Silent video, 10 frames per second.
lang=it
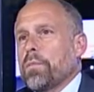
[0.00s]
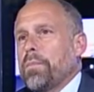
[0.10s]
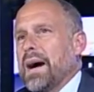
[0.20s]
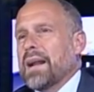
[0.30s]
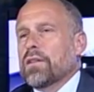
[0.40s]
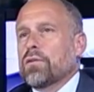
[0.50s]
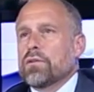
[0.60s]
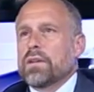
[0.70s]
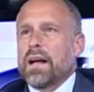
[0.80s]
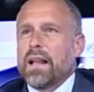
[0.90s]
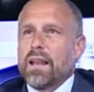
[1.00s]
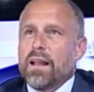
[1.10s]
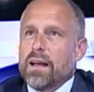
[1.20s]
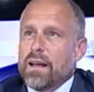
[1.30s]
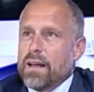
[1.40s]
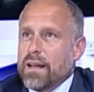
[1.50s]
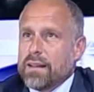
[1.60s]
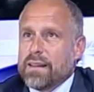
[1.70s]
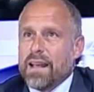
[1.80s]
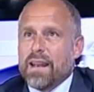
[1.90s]
parto dal
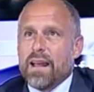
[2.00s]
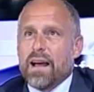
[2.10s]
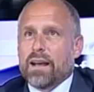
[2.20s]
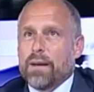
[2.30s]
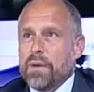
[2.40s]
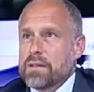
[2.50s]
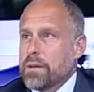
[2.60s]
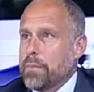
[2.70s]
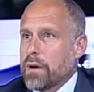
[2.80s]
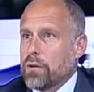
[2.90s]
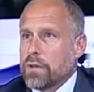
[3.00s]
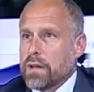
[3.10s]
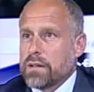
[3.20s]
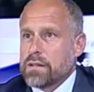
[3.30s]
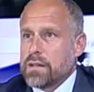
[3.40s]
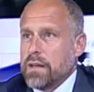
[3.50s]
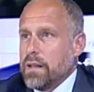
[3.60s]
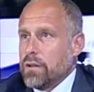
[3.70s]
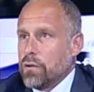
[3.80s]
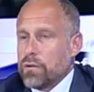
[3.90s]
eh, DNA che mi ha sempre
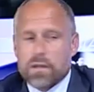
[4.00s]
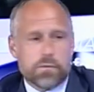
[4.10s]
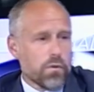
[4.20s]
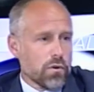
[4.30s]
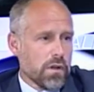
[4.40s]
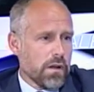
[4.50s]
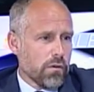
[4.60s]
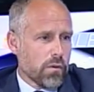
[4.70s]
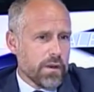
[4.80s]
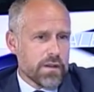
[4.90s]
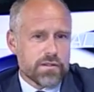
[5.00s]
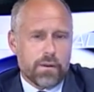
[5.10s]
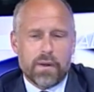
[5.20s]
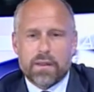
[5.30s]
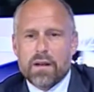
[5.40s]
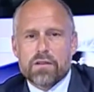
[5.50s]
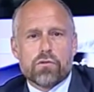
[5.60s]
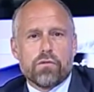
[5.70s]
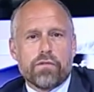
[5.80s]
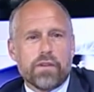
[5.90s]
contraddistinto da sportivo, quindi si ammette la
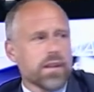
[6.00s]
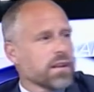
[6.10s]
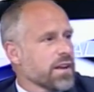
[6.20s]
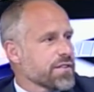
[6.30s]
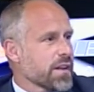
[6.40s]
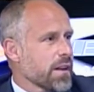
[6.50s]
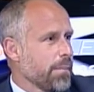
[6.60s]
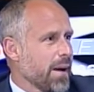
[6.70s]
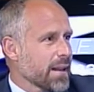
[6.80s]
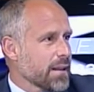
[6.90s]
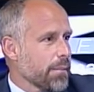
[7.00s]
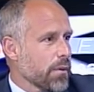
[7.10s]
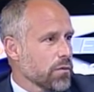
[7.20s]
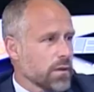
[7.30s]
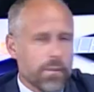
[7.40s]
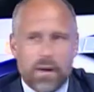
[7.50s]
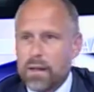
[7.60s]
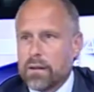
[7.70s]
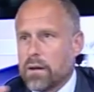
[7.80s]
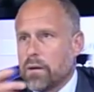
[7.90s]
sconfitta e si riparte
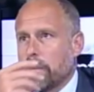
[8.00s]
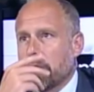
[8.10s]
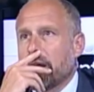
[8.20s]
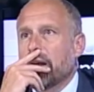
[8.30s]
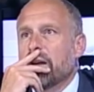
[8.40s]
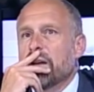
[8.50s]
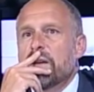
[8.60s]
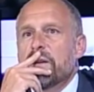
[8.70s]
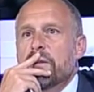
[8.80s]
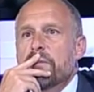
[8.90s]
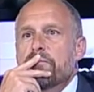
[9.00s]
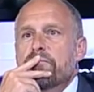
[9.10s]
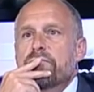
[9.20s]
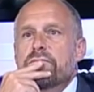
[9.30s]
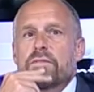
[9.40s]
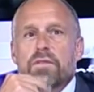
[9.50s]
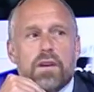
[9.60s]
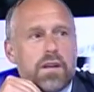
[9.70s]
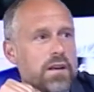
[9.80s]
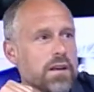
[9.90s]
prontamente. No? Noi eravamo in diretta, devo dire che lei sì. lo ha